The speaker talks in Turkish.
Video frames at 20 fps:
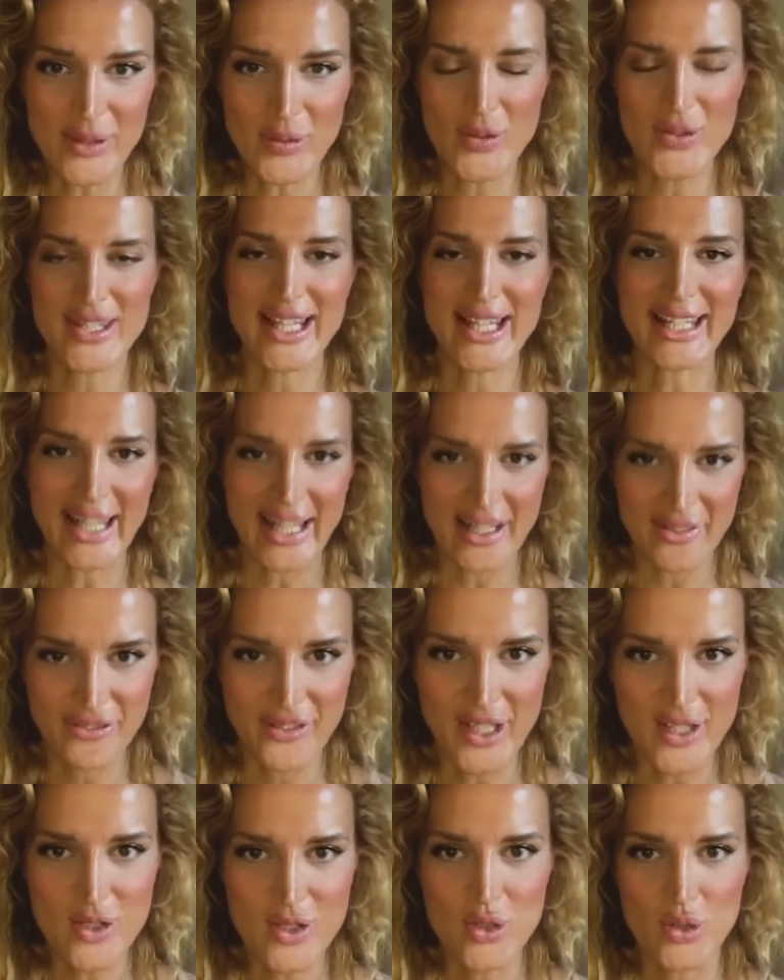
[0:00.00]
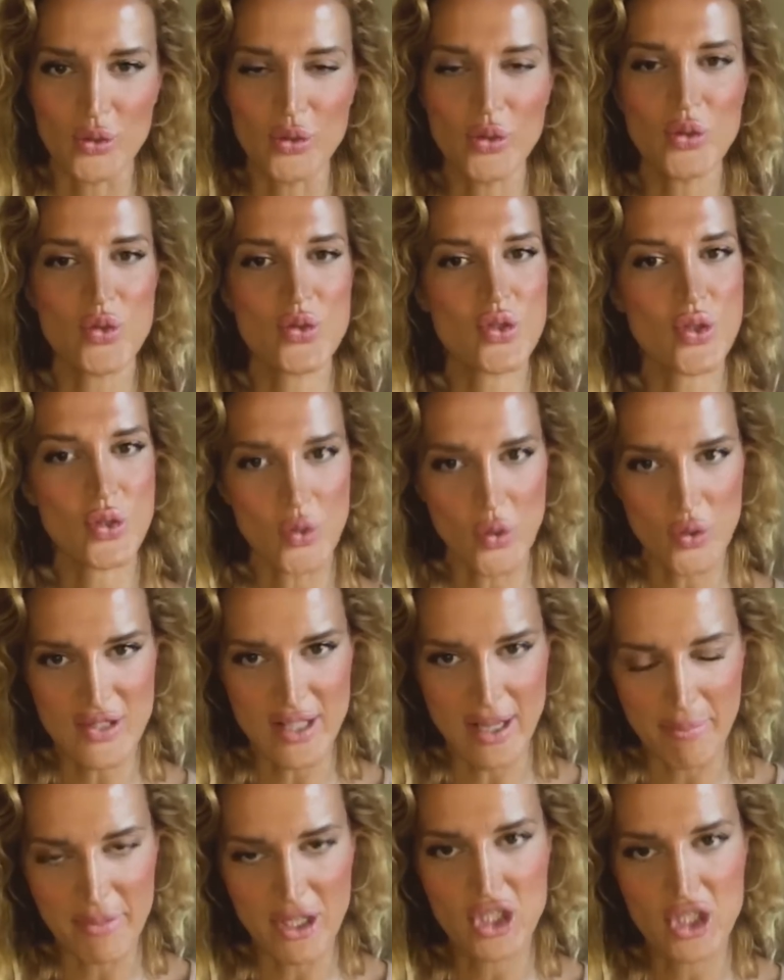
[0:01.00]
en yüksek enflasyonu
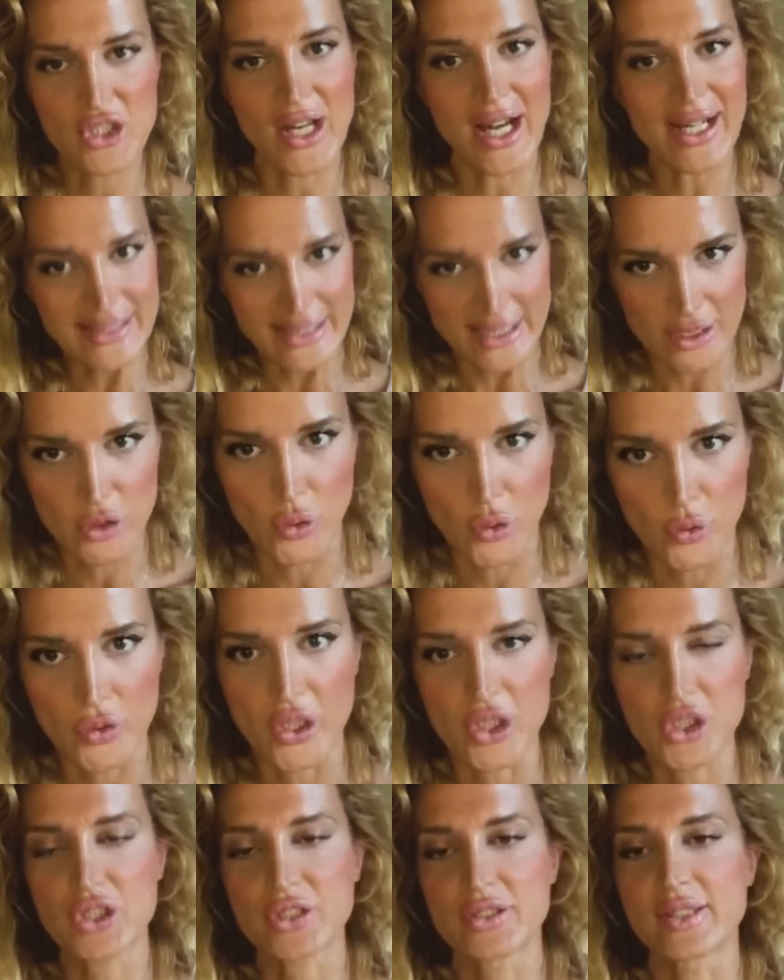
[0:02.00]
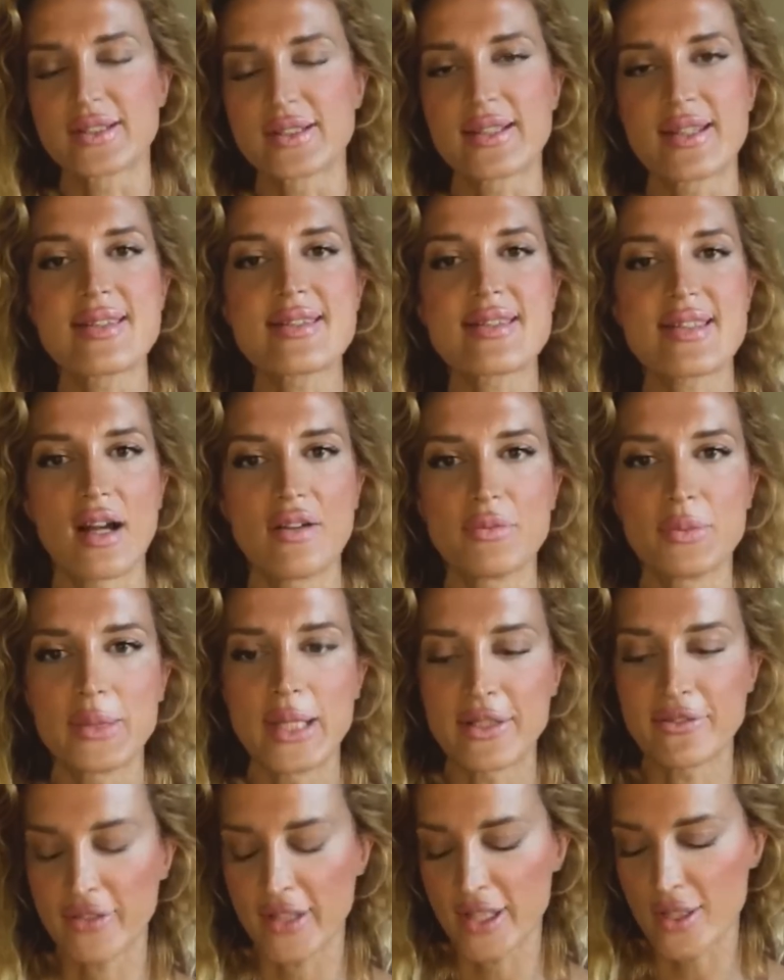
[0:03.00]
%95'lerde İTO'nun açıkladığı
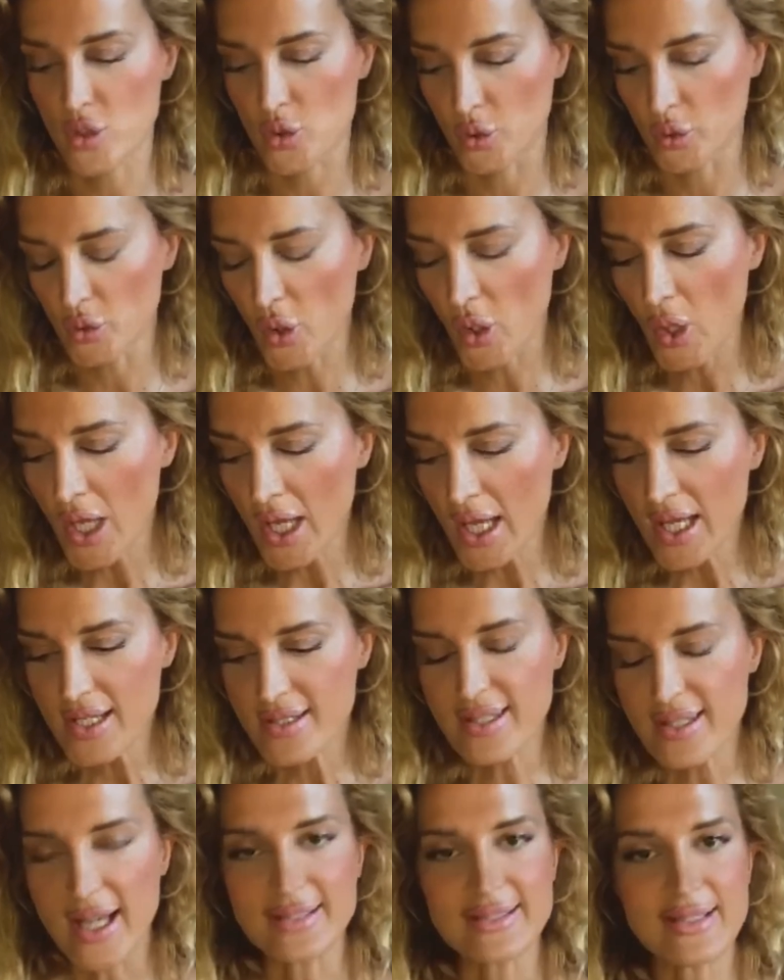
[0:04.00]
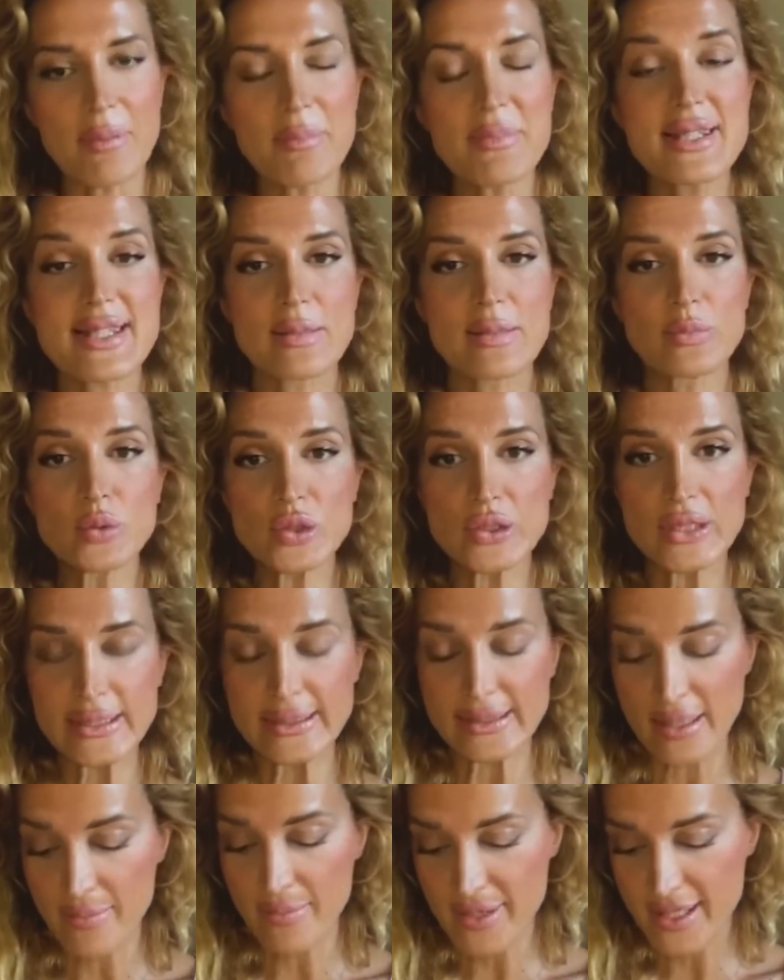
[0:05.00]
İstanbul enflasyonu. Zaten biz de bunu
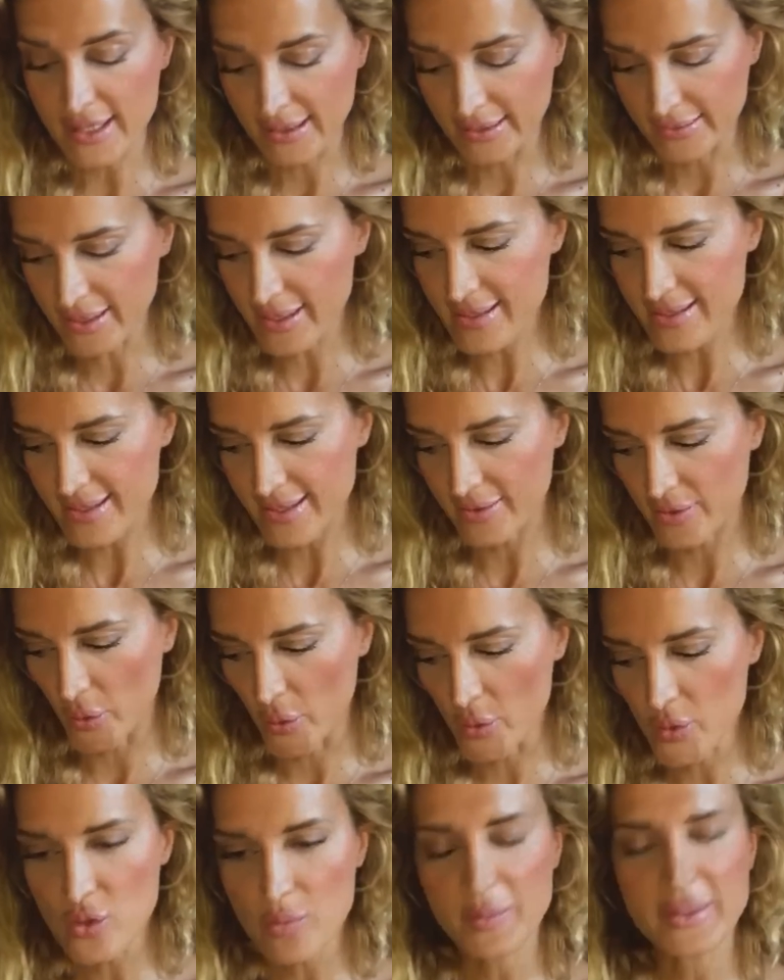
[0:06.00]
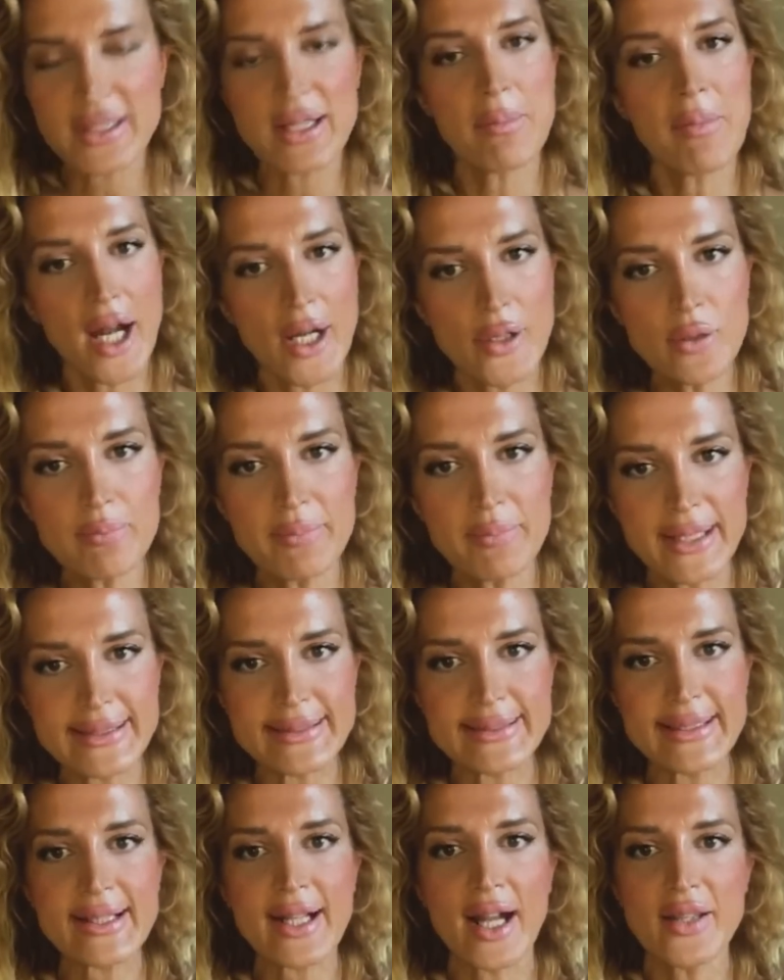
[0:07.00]
ilklerimize kadar hissediyoruz. Bir de malum
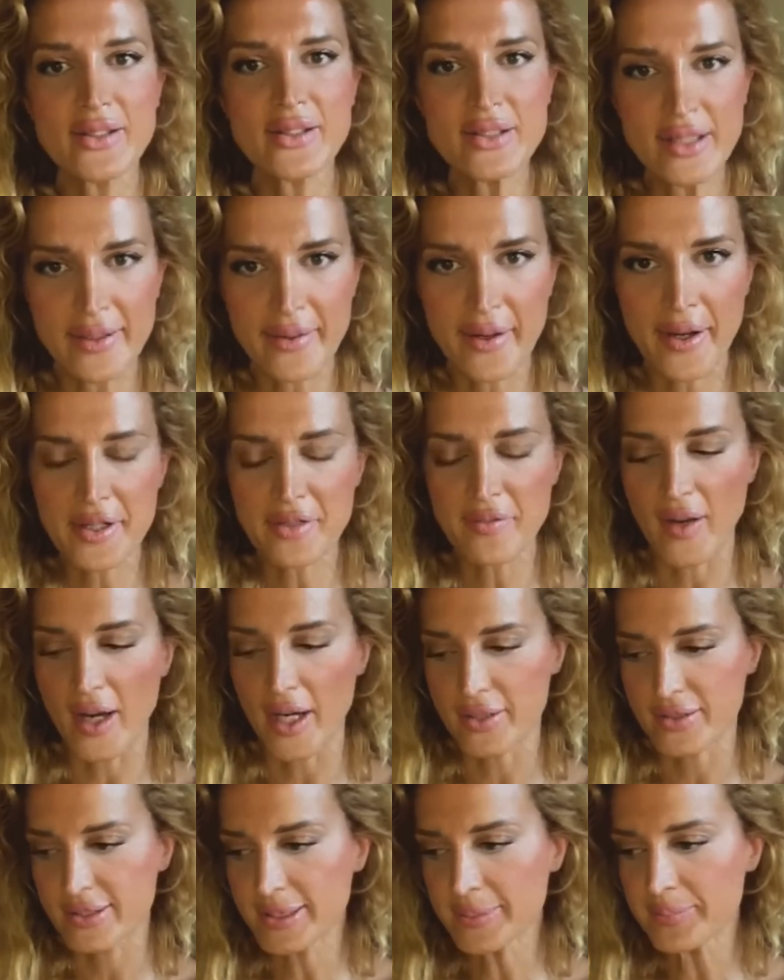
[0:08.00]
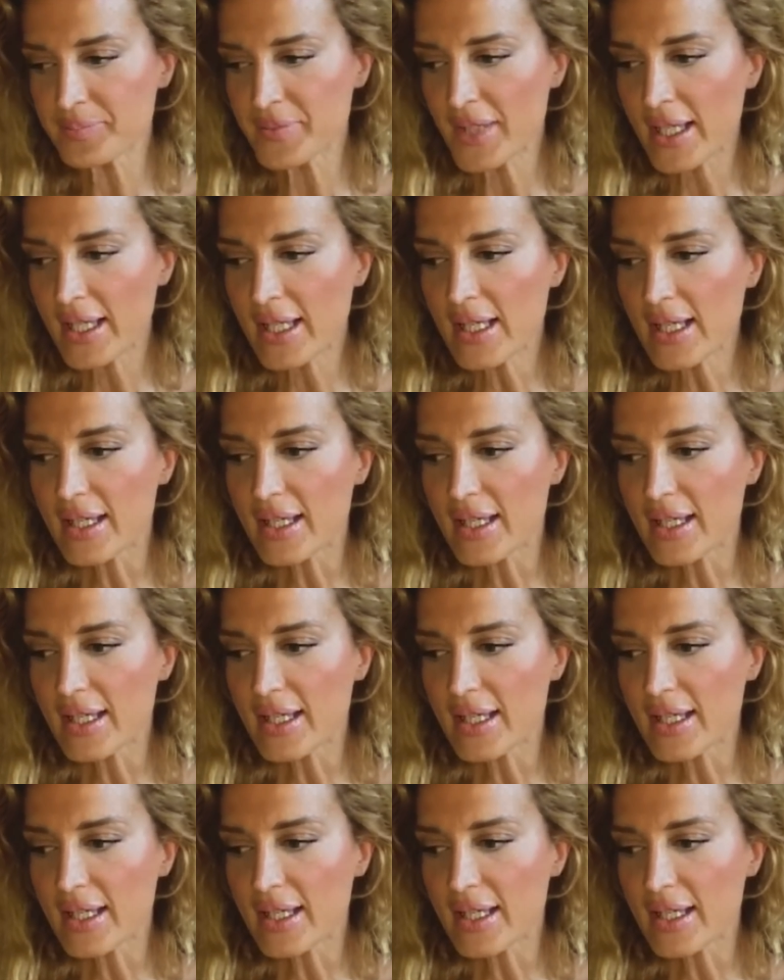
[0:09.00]
BDDK'nın kararı vardı.